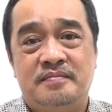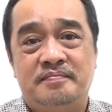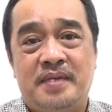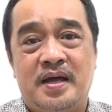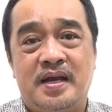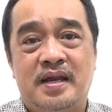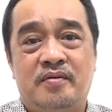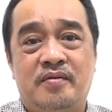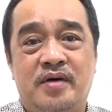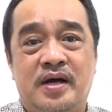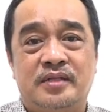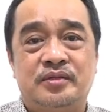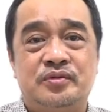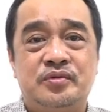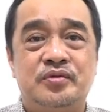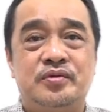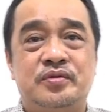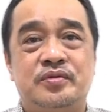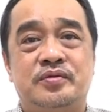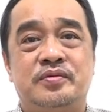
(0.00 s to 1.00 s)
pada
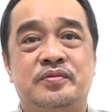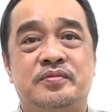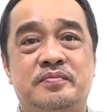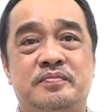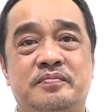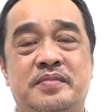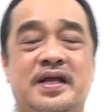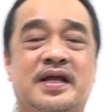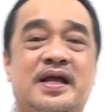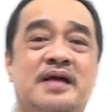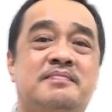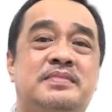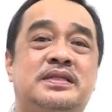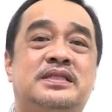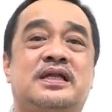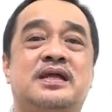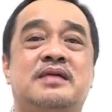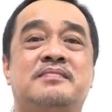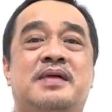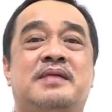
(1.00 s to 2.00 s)
waktu mereka
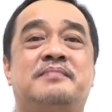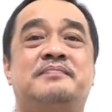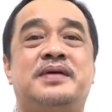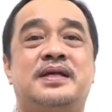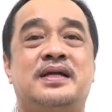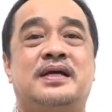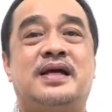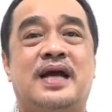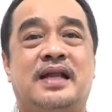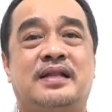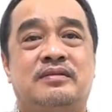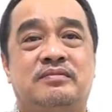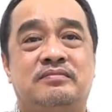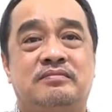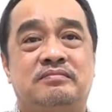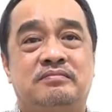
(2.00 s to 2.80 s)
menerima berkat